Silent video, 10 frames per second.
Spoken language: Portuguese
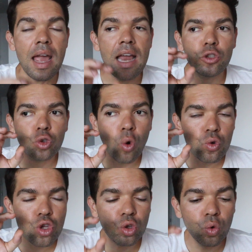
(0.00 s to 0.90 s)
eles
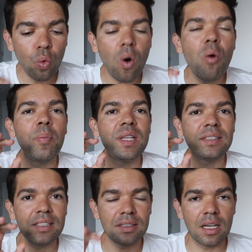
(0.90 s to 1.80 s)
continuam
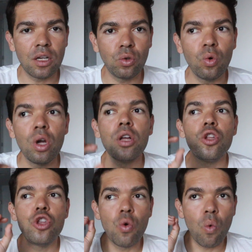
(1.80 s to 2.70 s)
precisando
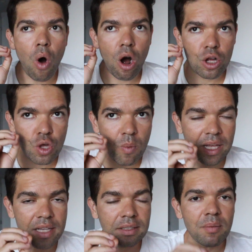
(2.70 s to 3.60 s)
de um ótimo
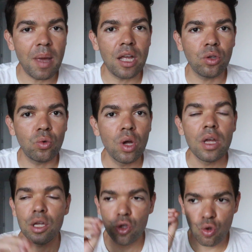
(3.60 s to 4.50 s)
aquecimento
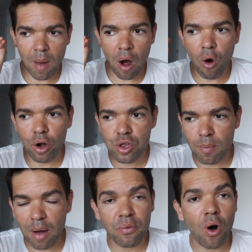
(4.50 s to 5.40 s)
e de uma
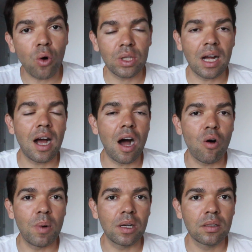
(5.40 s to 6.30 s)
ótima volta
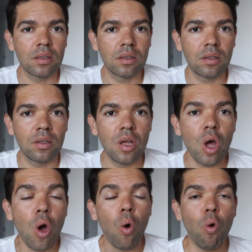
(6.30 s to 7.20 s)
calma.
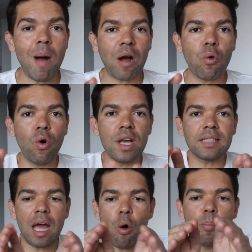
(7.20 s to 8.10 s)
Uma
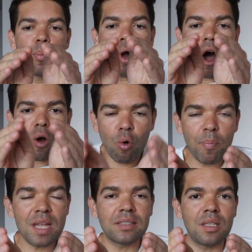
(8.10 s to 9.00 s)
coisa é o bloco
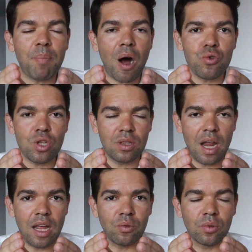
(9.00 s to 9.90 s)
principal de
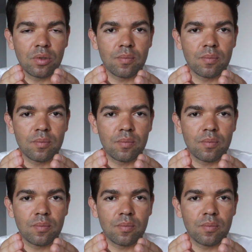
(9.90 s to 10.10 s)
treino,